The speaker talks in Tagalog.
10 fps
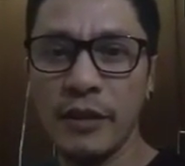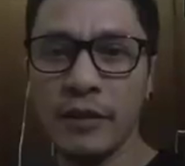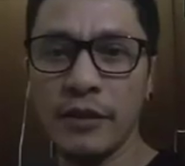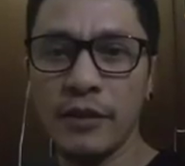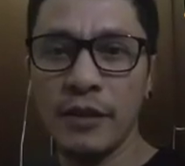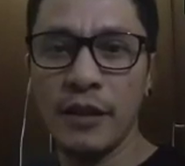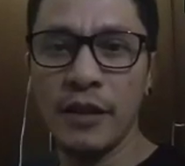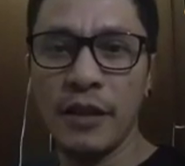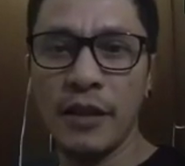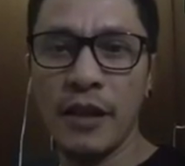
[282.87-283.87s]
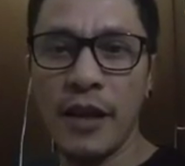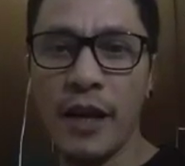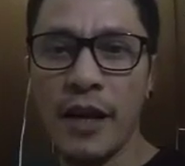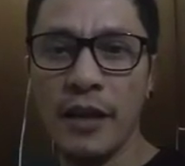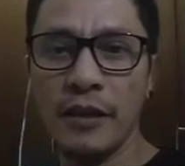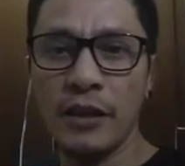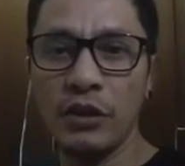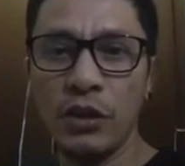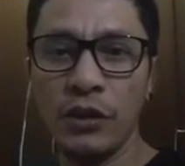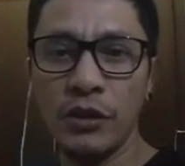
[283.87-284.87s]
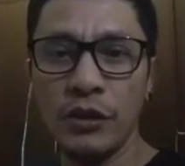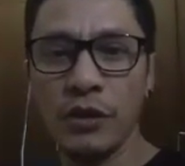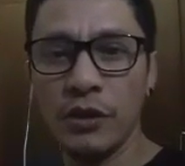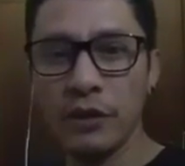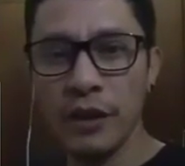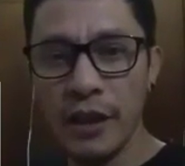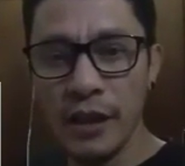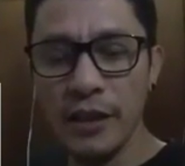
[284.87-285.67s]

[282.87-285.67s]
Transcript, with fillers: iyo and enjoy your day